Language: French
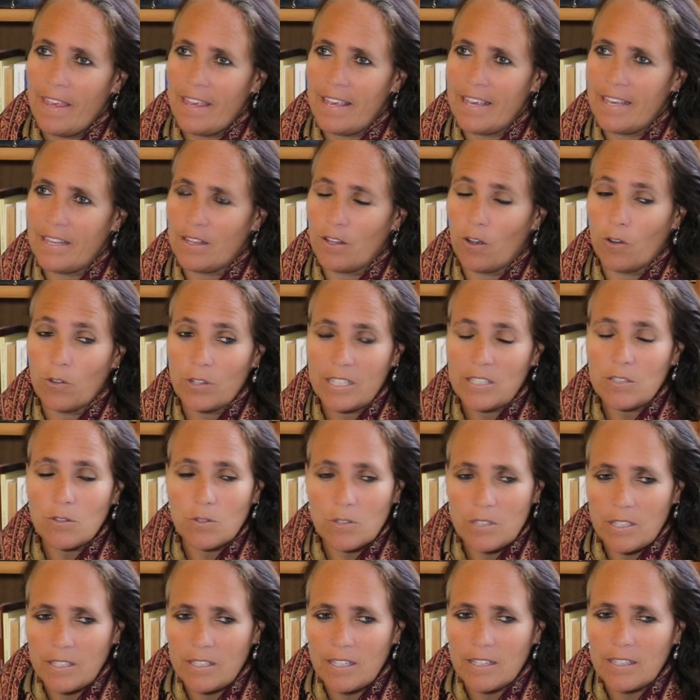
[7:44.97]
Et dans des
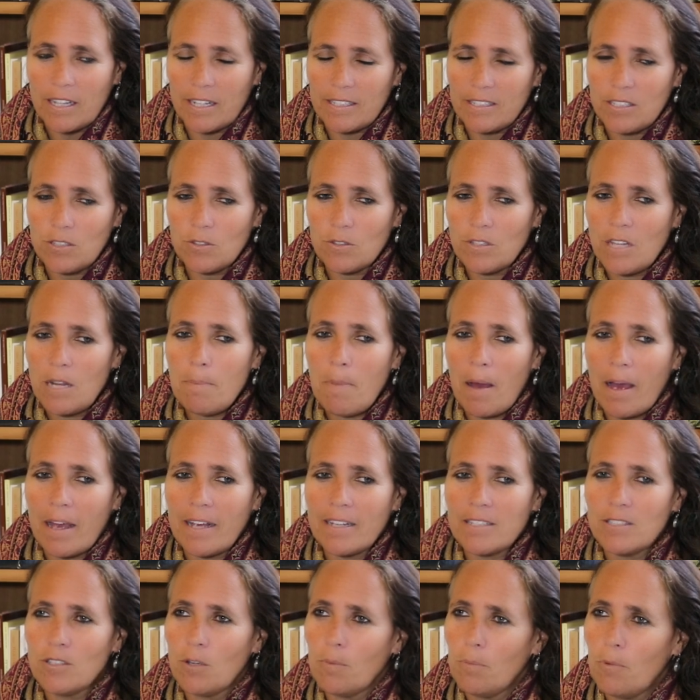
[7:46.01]
sociétés traditionnelles, par
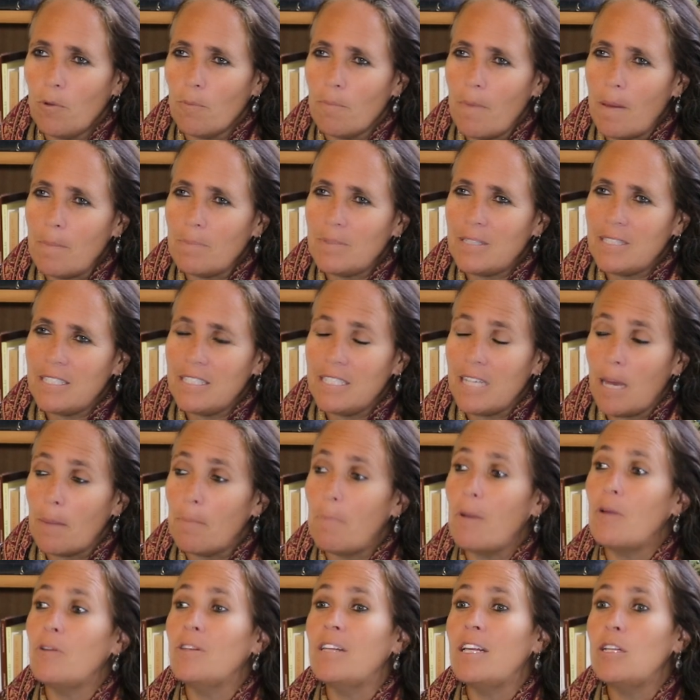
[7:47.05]
exemple, même s'il n'y a
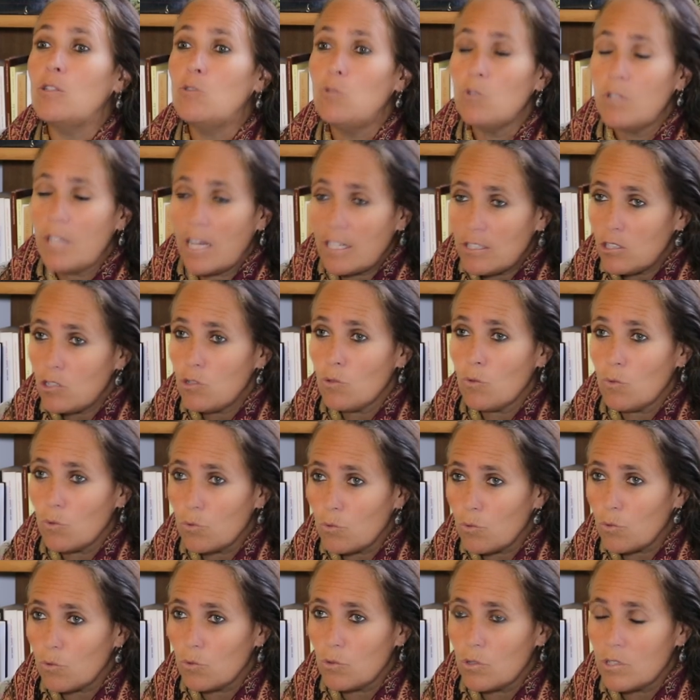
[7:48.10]
pas une éducation
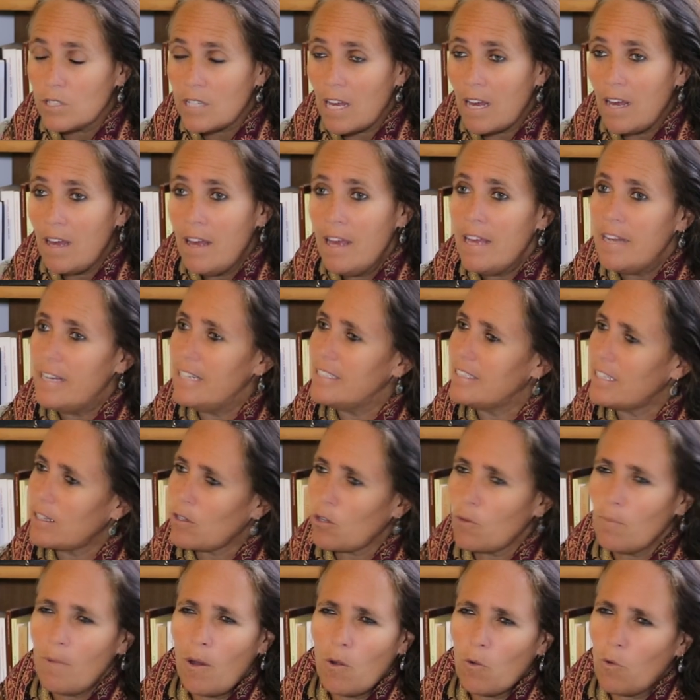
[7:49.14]
autour de ça, les
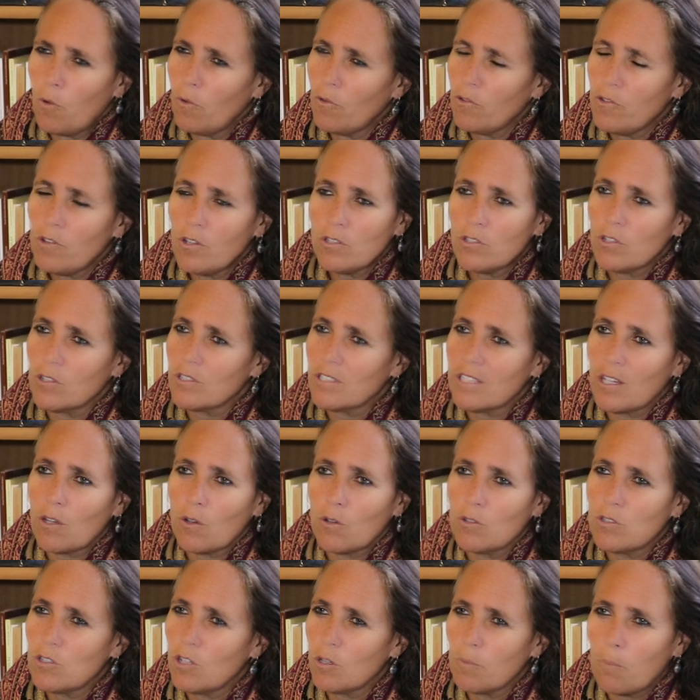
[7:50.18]
êtres humains ont confiance dans ce qu'ils
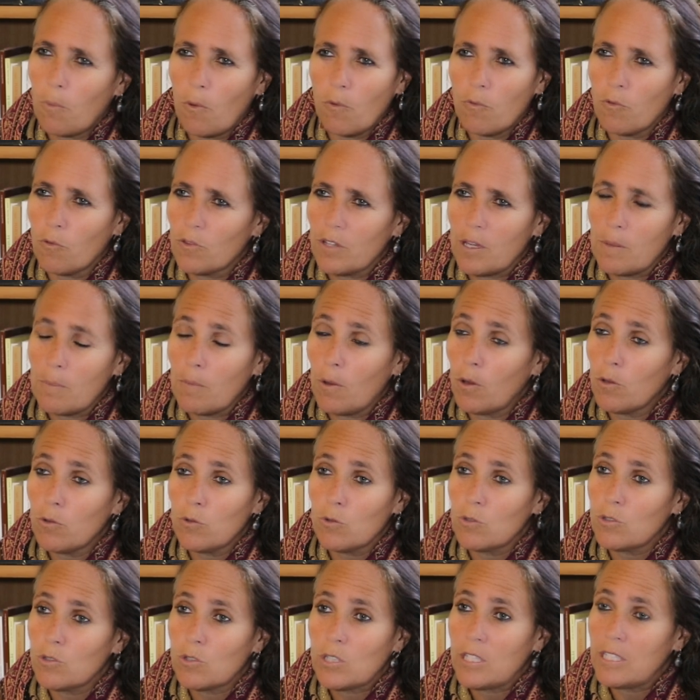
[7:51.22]
ressentent profondément,
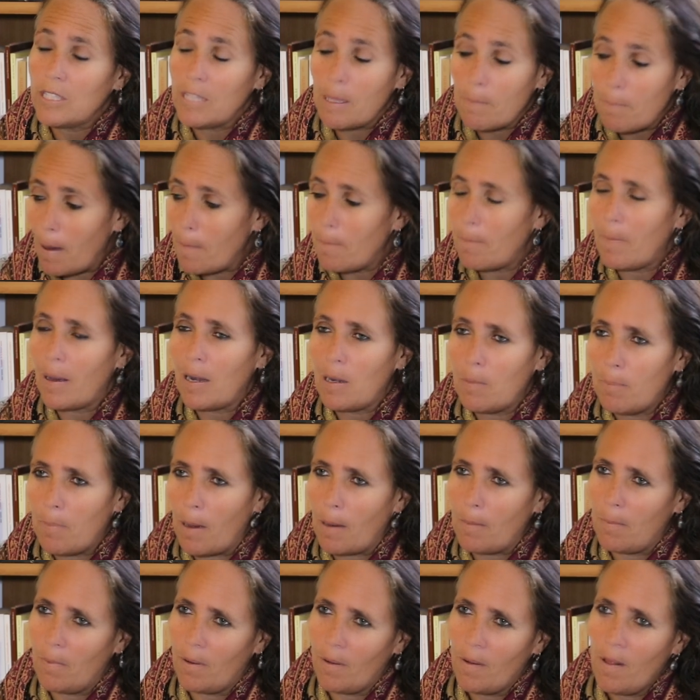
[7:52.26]
de ce qui n'est pas
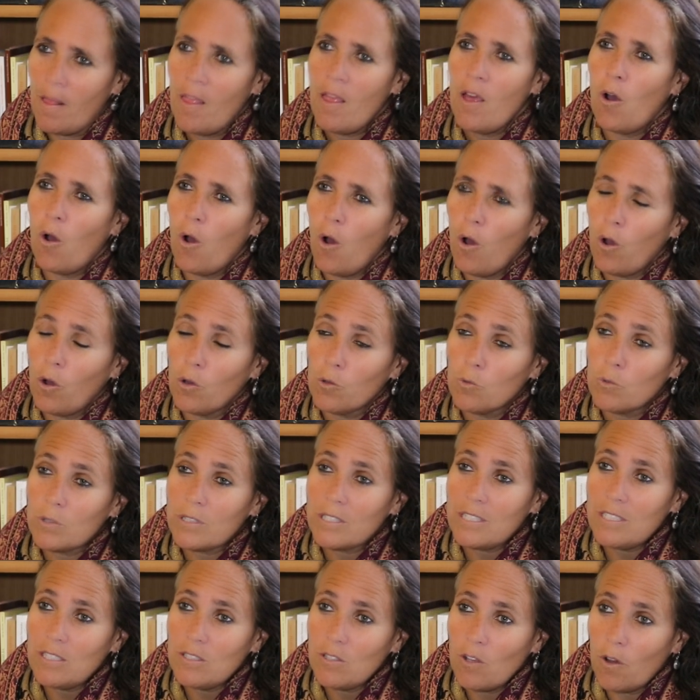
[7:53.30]
palpable. Or, en
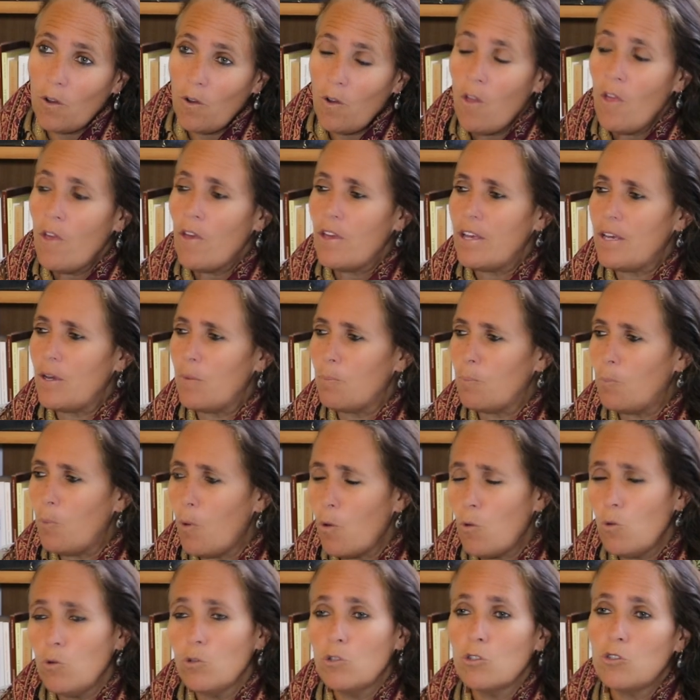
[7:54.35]
Occident,
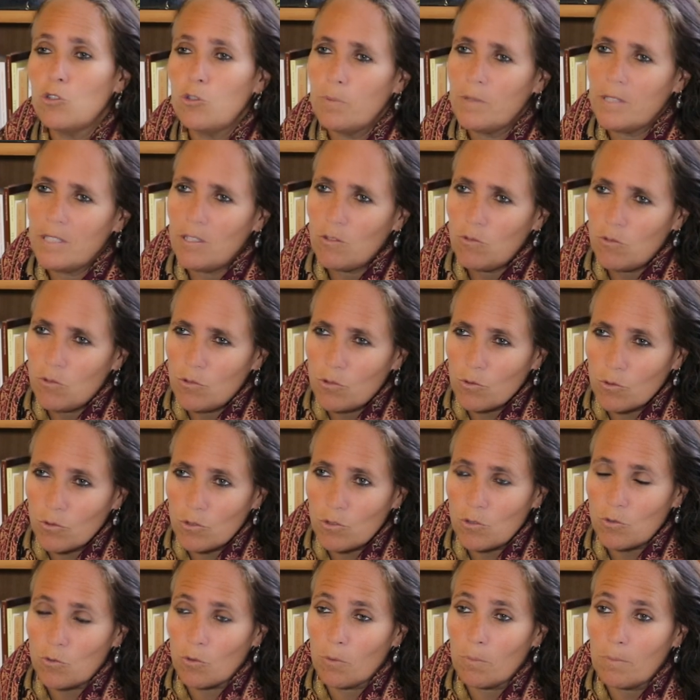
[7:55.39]
beaucoup de substitutions
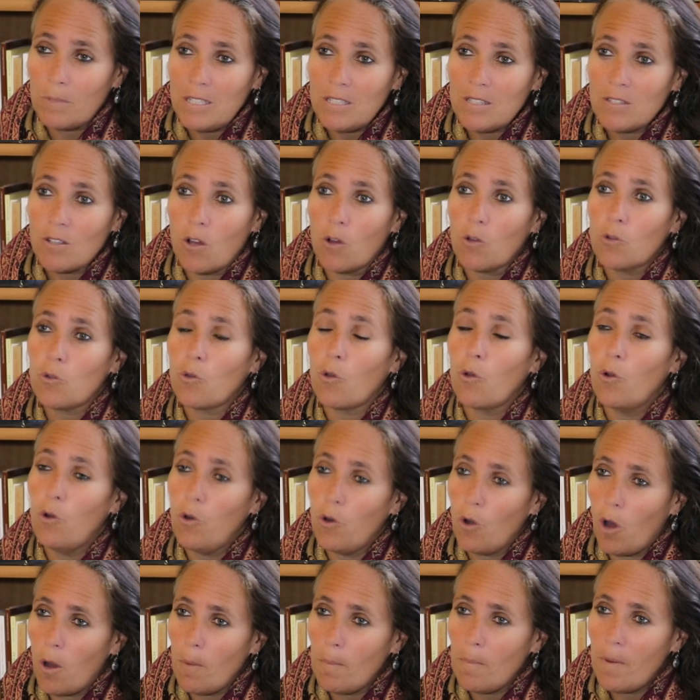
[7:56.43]
se sont mises entre
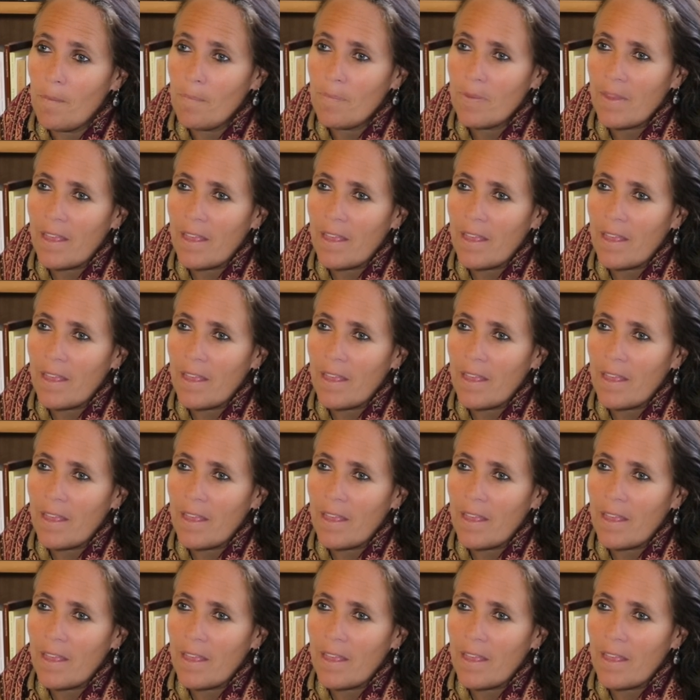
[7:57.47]
l'homme